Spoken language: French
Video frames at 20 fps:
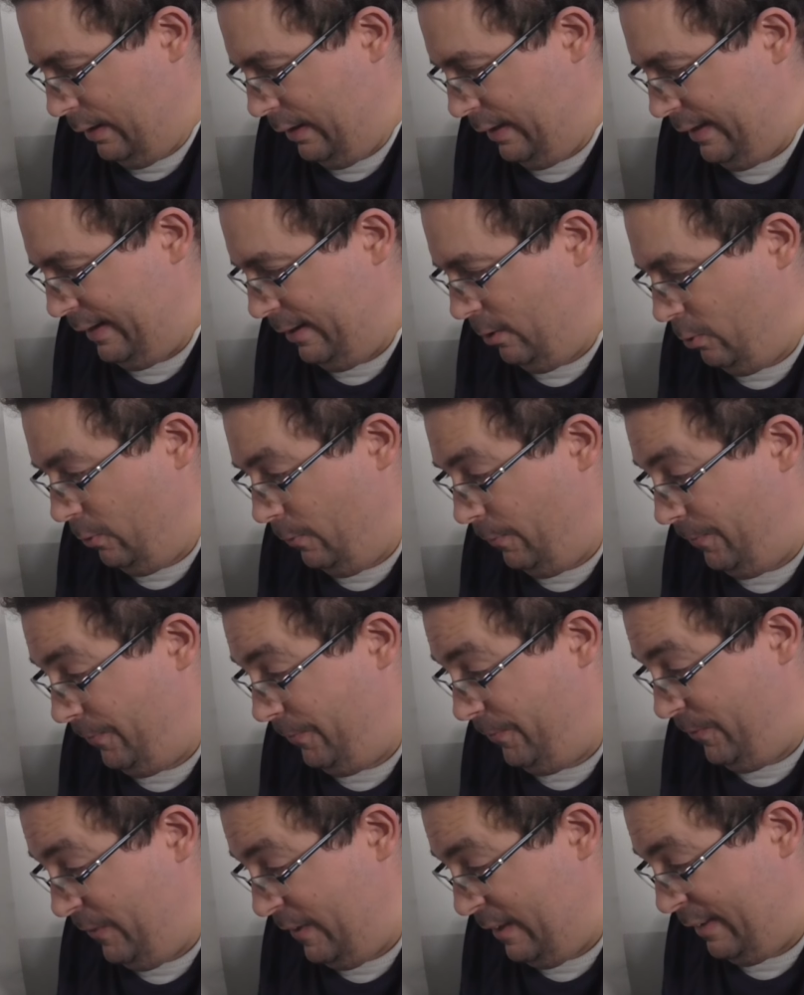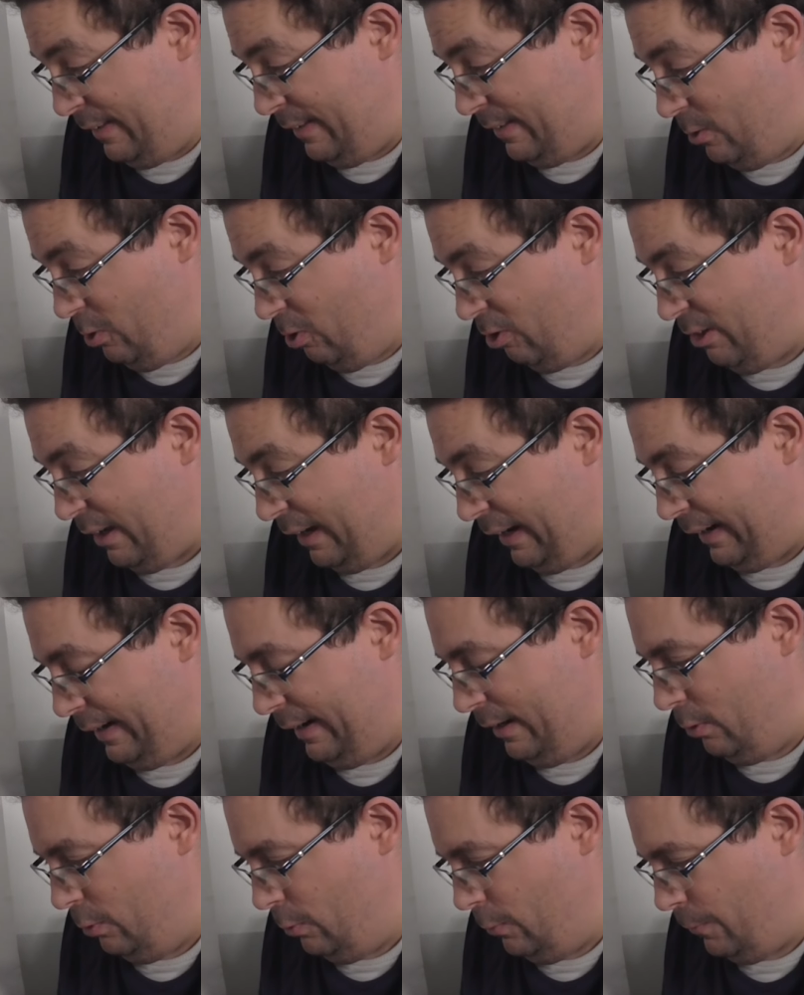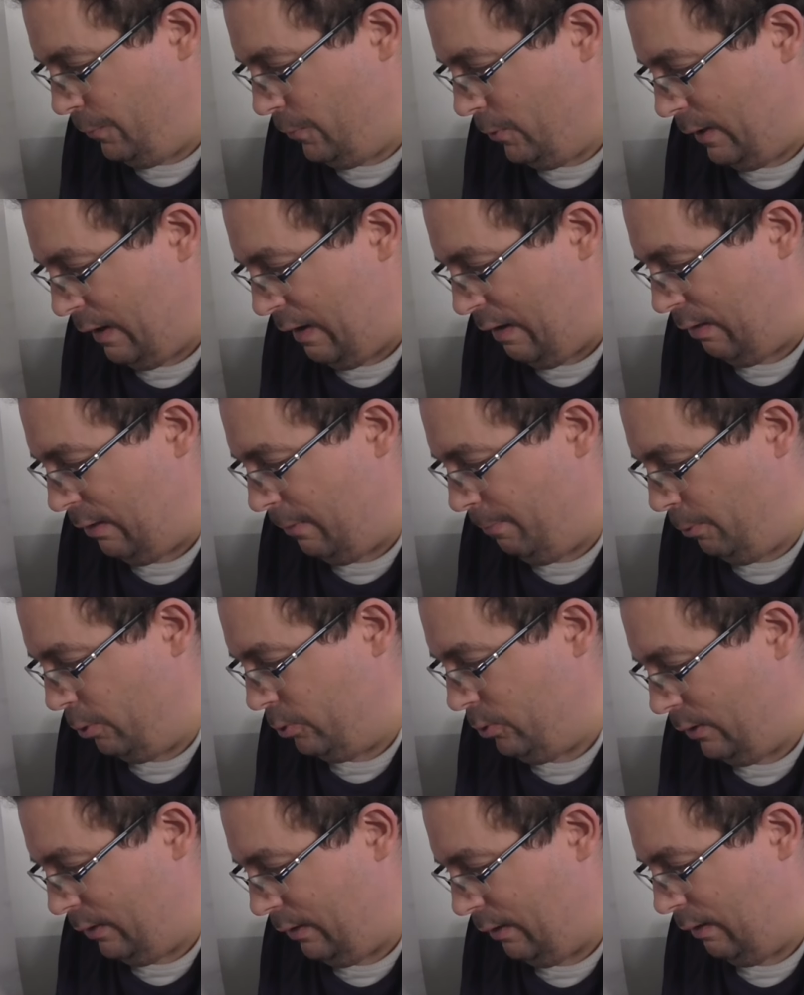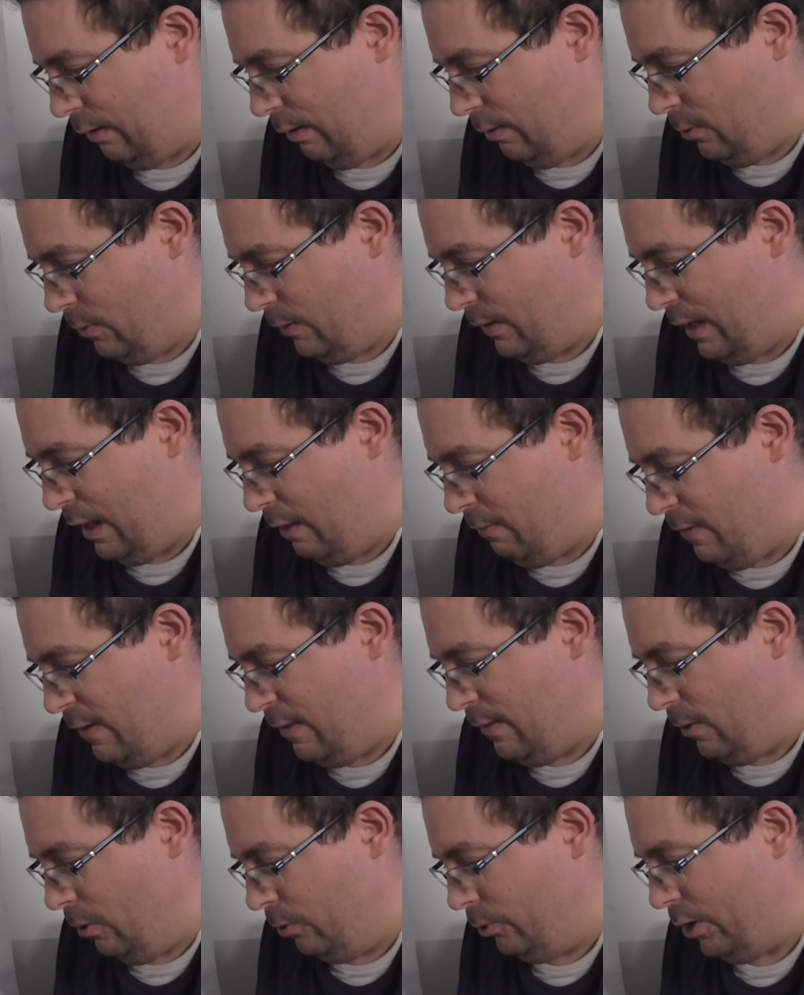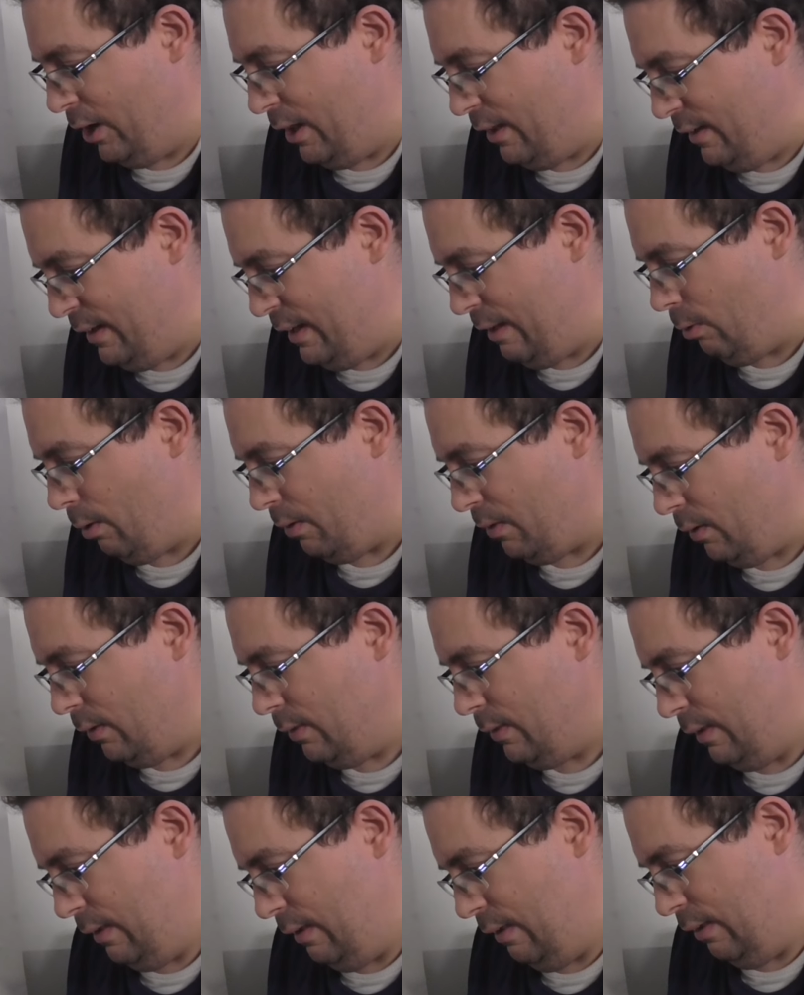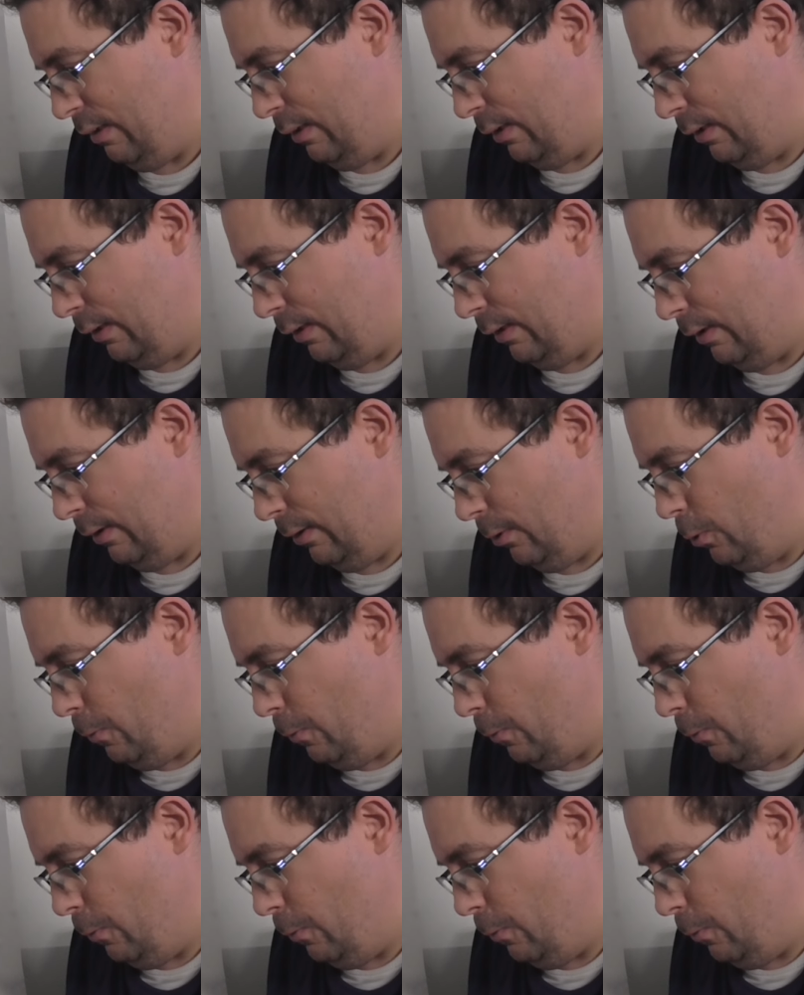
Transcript: Il est le fils de Jacqueline Duforest, productrice de télévision de les années 70,